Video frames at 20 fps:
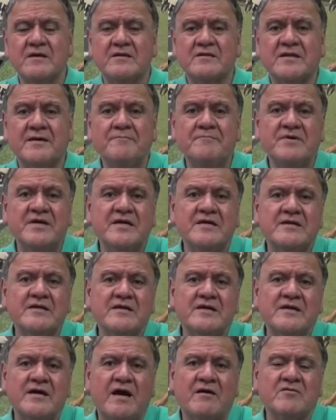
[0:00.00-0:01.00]
También
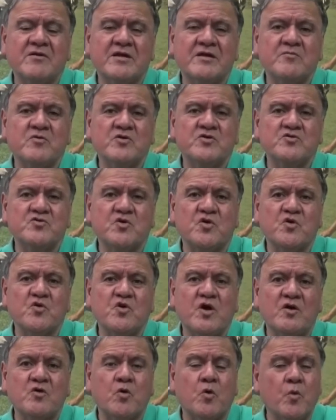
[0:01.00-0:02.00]
eh, hablaremos en
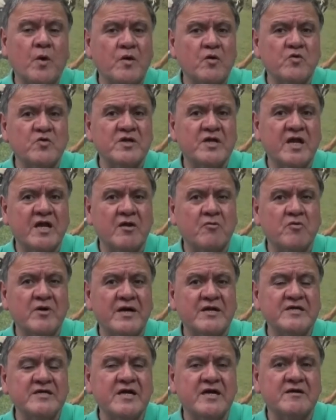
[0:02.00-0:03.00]
torno a los Juegos de la
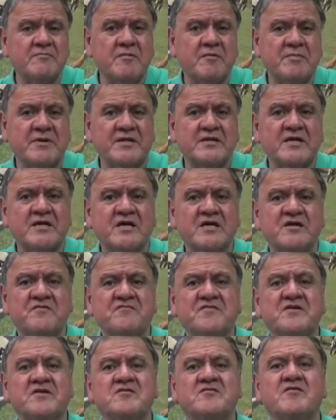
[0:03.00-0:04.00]
Araucanía, que me parece que
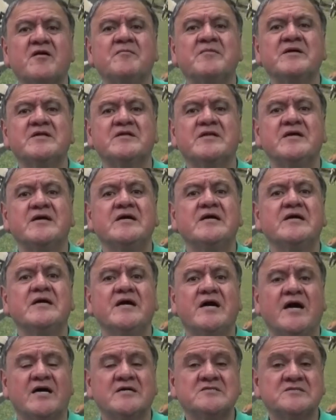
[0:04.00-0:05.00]
definitivamente
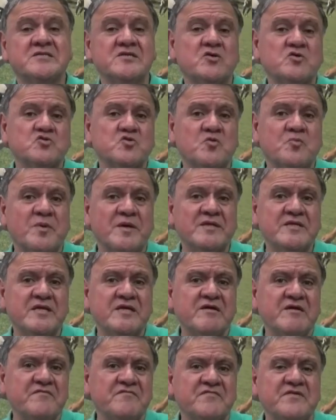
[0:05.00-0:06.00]
han sido
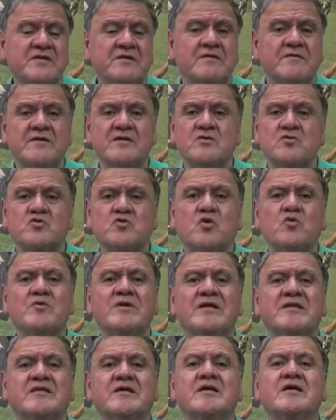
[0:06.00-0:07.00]
suspendidos. En fin, toda
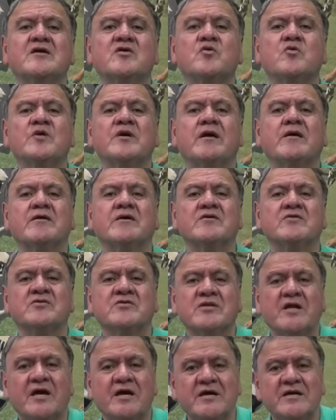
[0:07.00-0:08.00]
una serie de novedades que
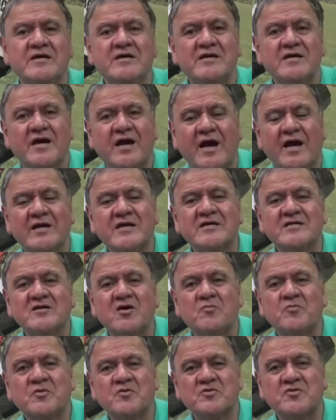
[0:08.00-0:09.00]
nos trae en
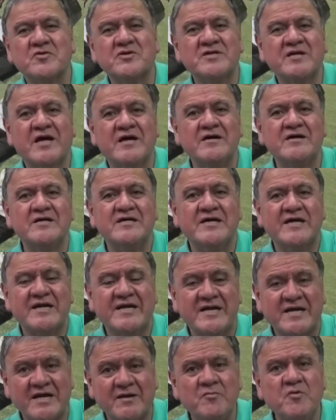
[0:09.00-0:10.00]
esta oportunidad
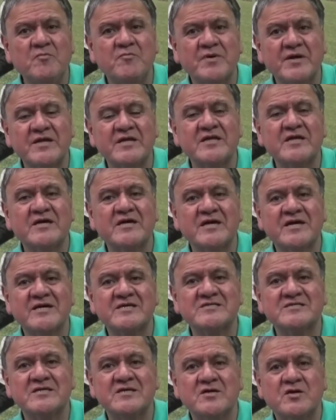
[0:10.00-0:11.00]
Ramón Paredes,
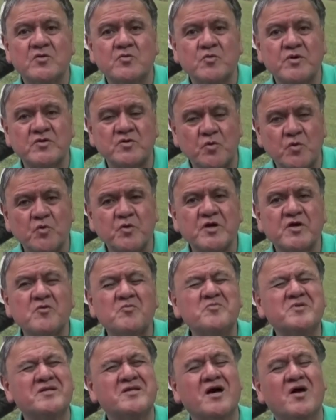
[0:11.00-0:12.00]
que es nuestro único
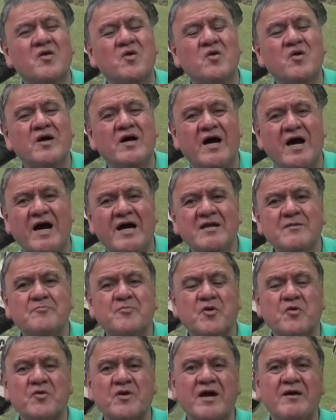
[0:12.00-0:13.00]
invitado al
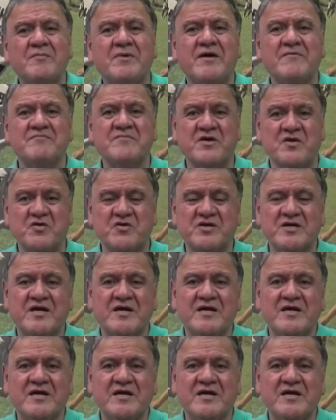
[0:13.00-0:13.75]
programa de hoy.